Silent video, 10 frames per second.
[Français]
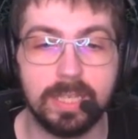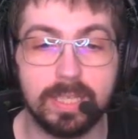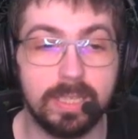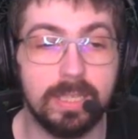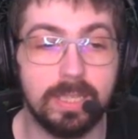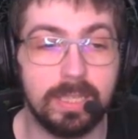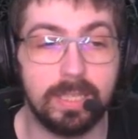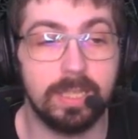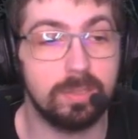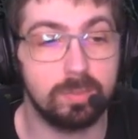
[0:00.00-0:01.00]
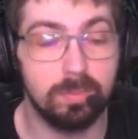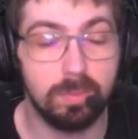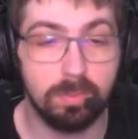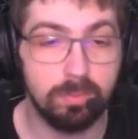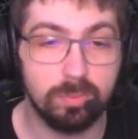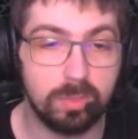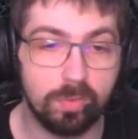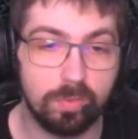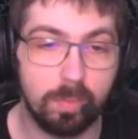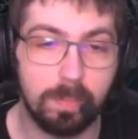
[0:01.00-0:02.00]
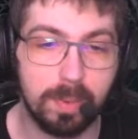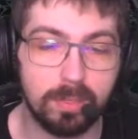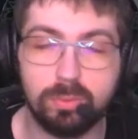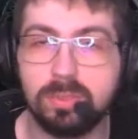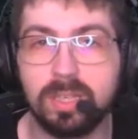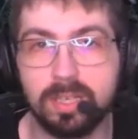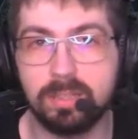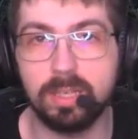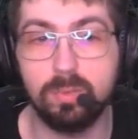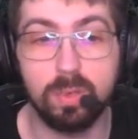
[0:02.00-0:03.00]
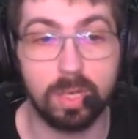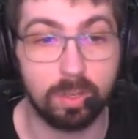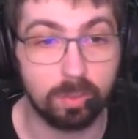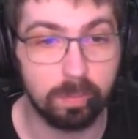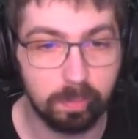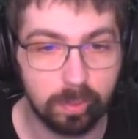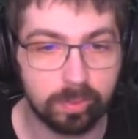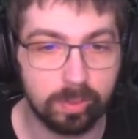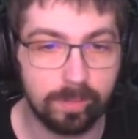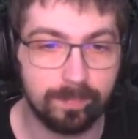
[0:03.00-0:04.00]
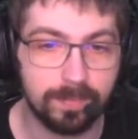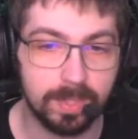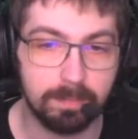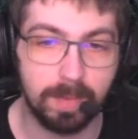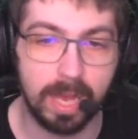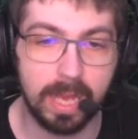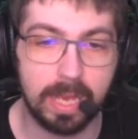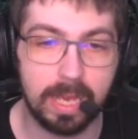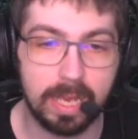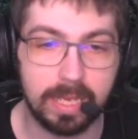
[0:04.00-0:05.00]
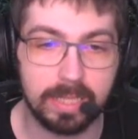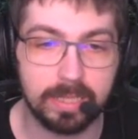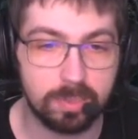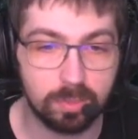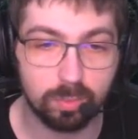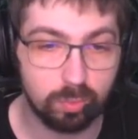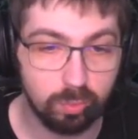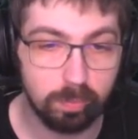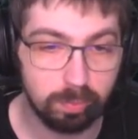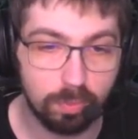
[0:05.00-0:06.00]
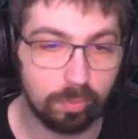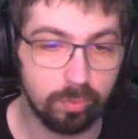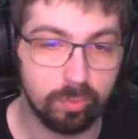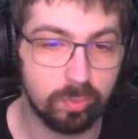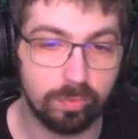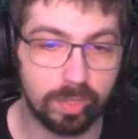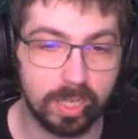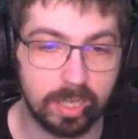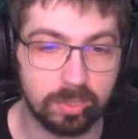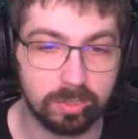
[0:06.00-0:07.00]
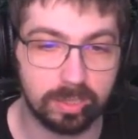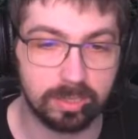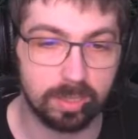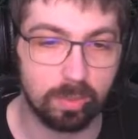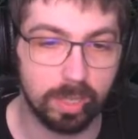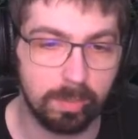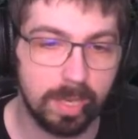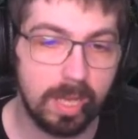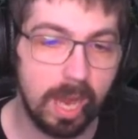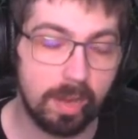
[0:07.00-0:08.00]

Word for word: qui, qui en ce moment nous offre pas du très très lourd alors que pourtant bah, ils ont tout pour nous offrir quelque chose d'assez incroyable.